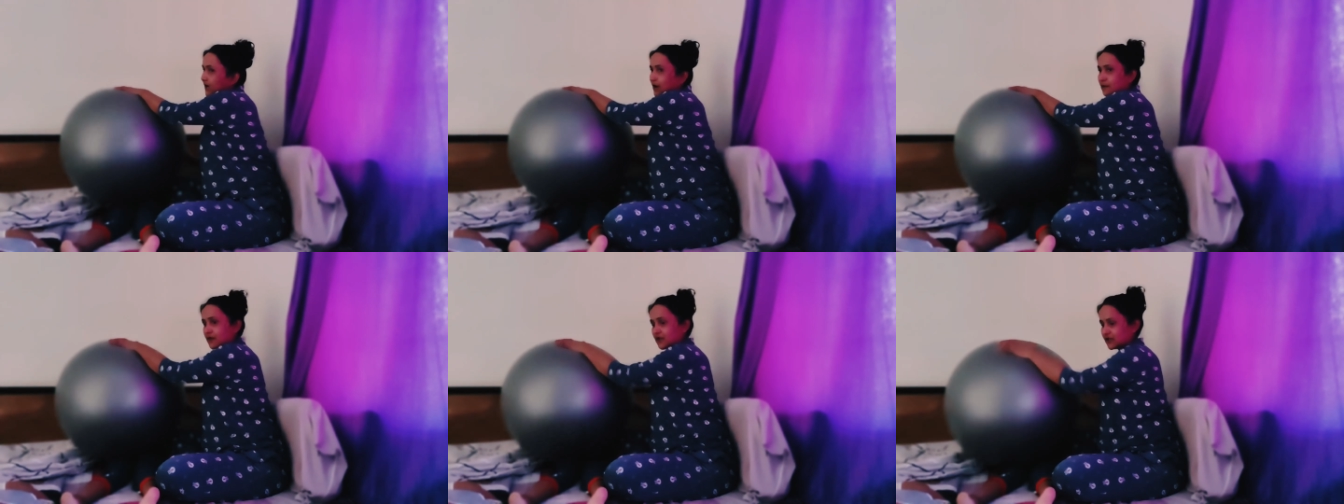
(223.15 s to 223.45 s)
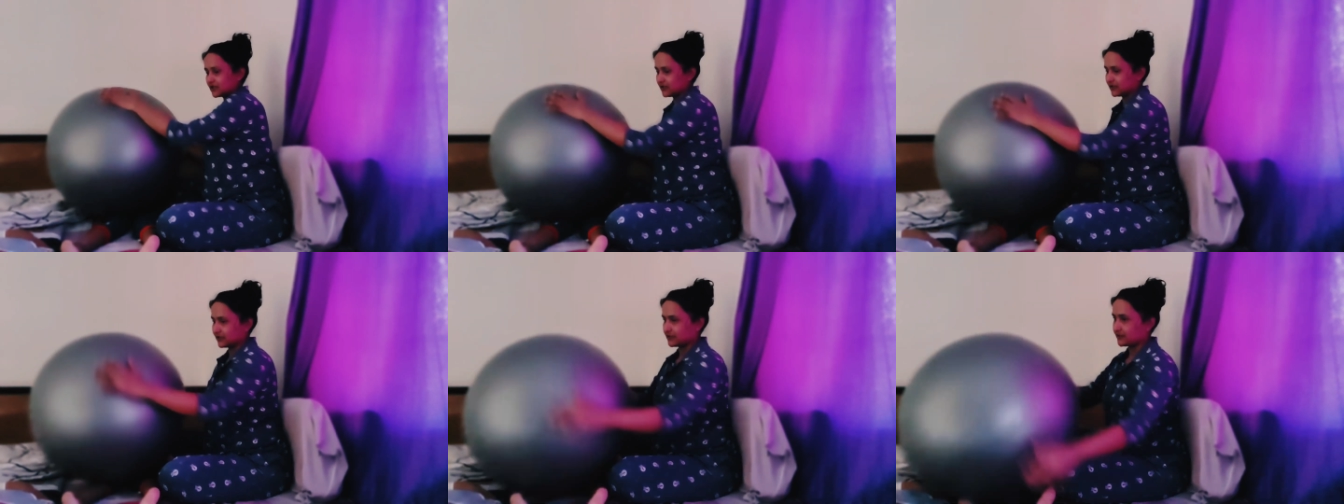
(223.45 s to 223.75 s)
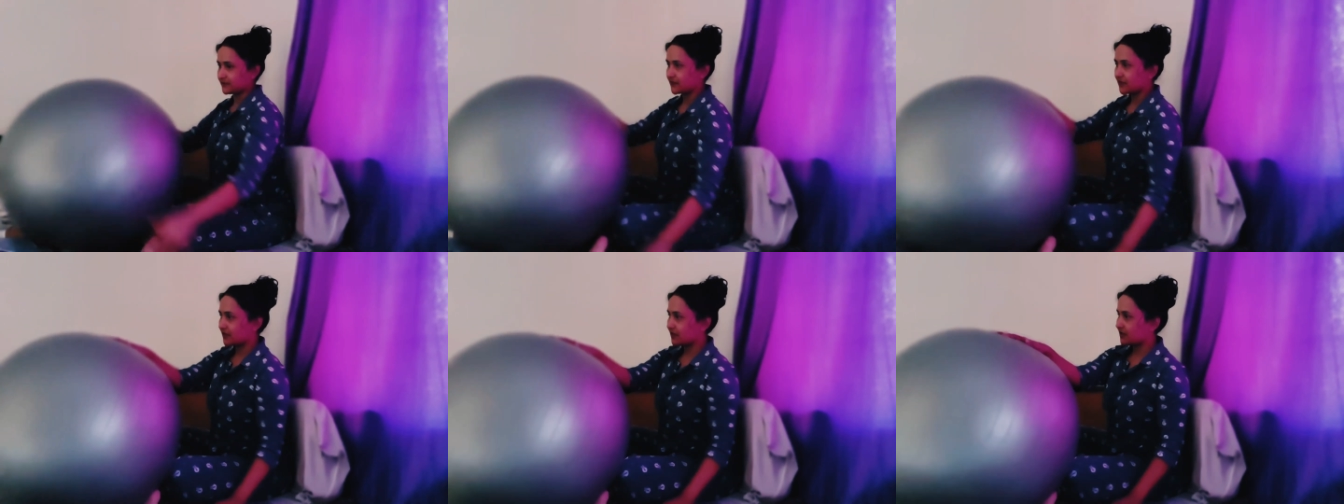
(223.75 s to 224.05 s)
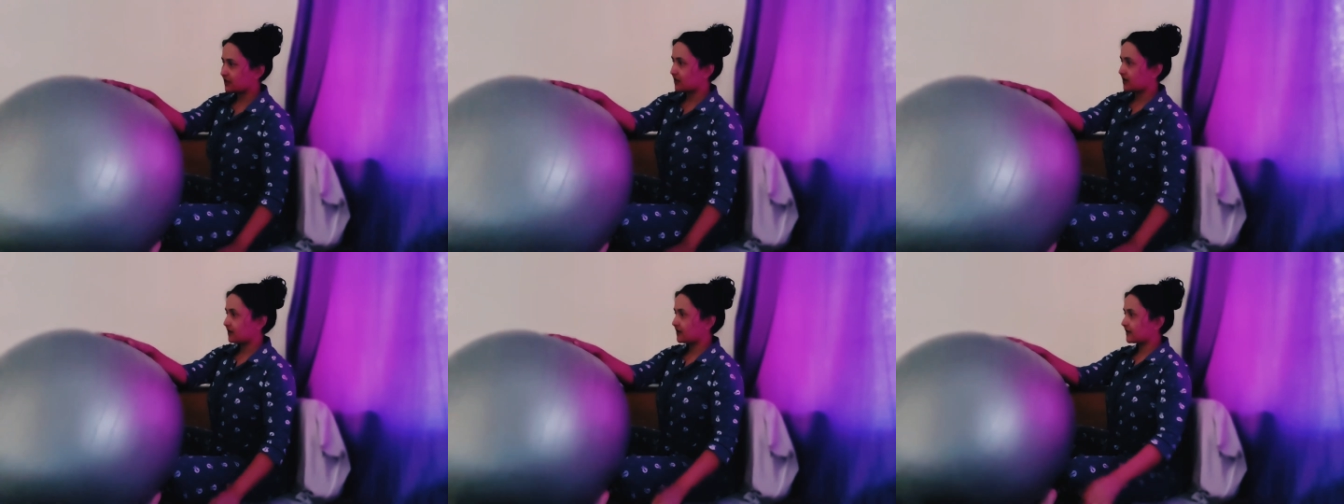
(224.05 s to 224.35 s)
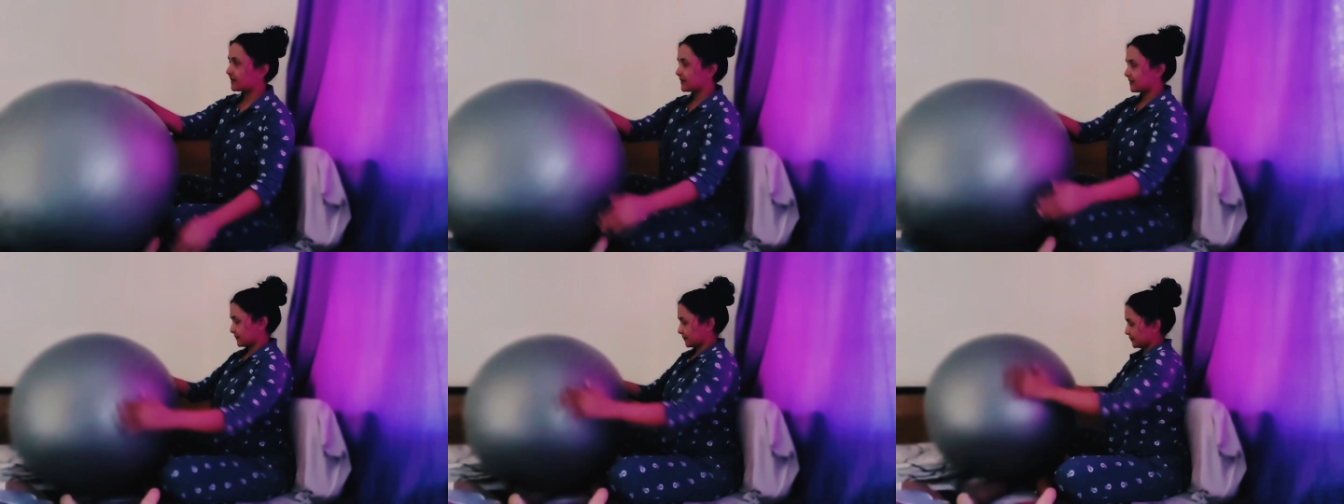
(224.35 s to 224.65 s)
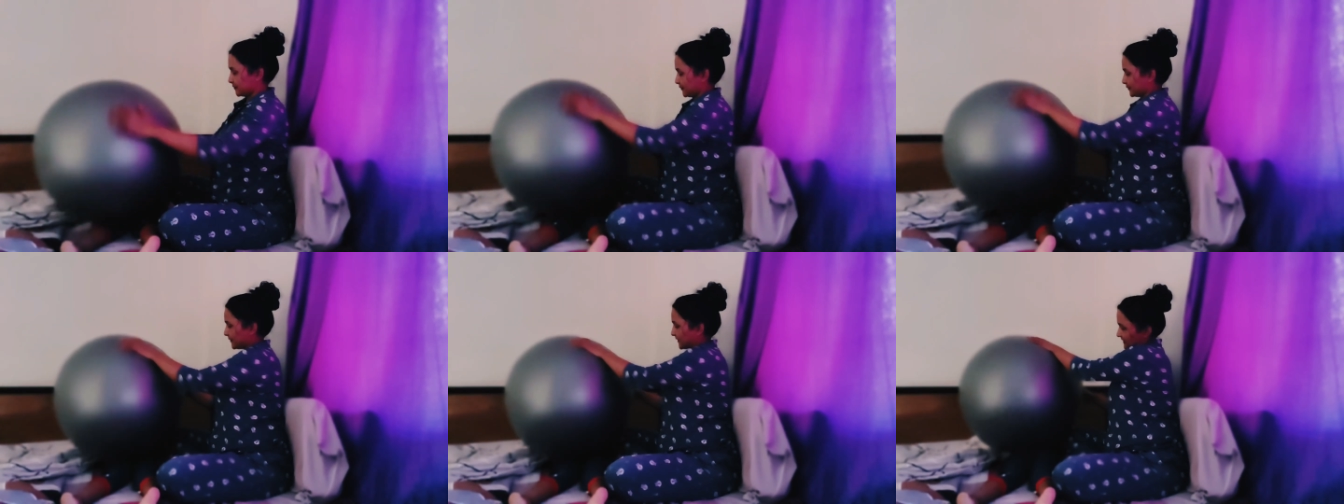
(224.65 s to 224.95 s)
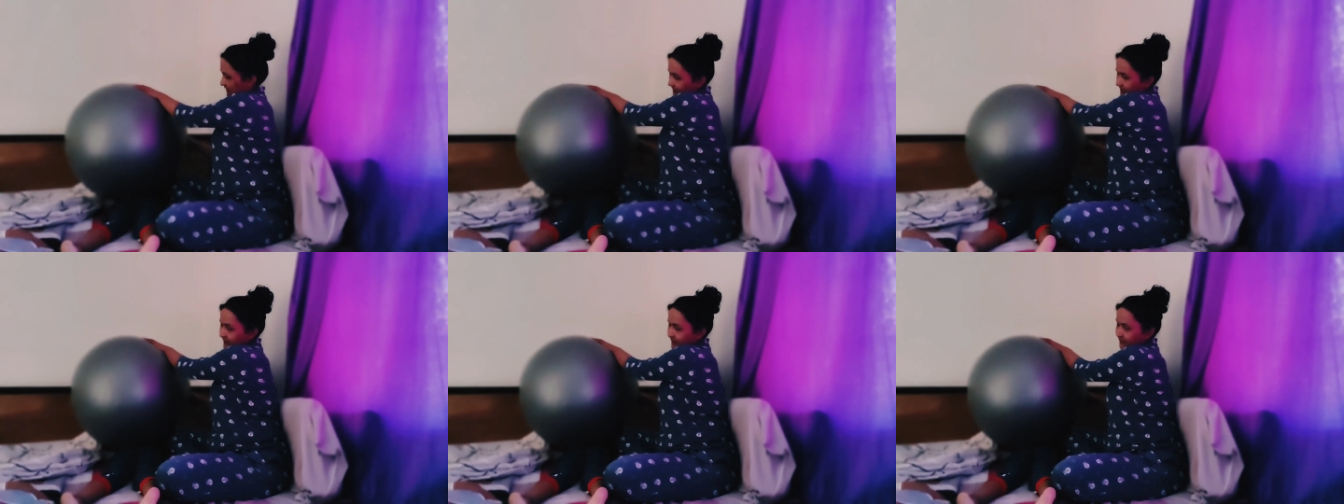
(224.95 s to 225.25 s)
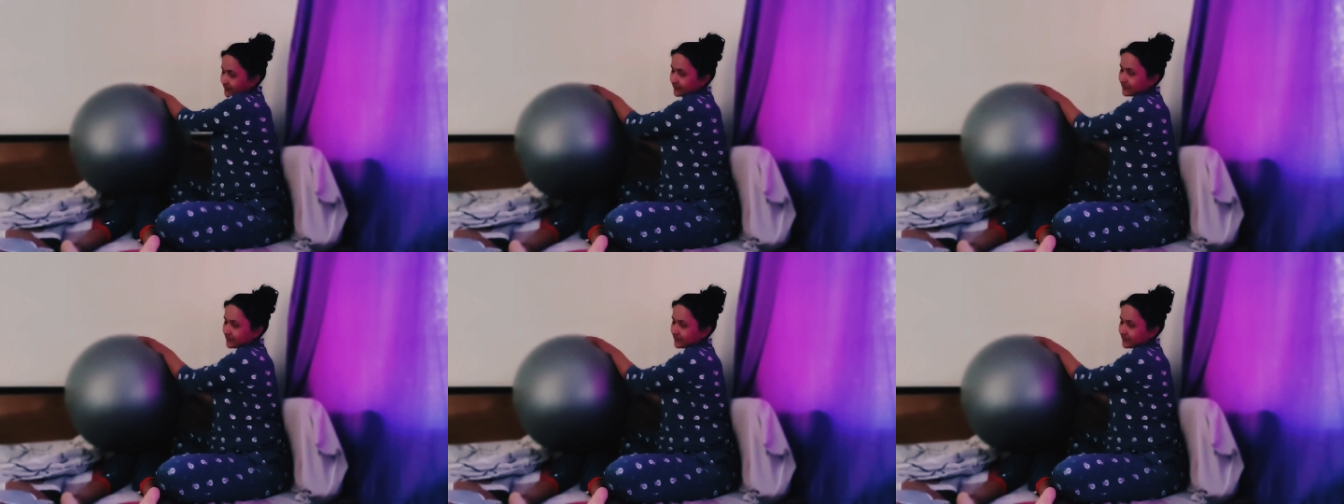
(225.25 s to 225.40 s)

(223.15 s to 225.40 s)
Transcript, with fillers: काम करते हैं और एक बेहतर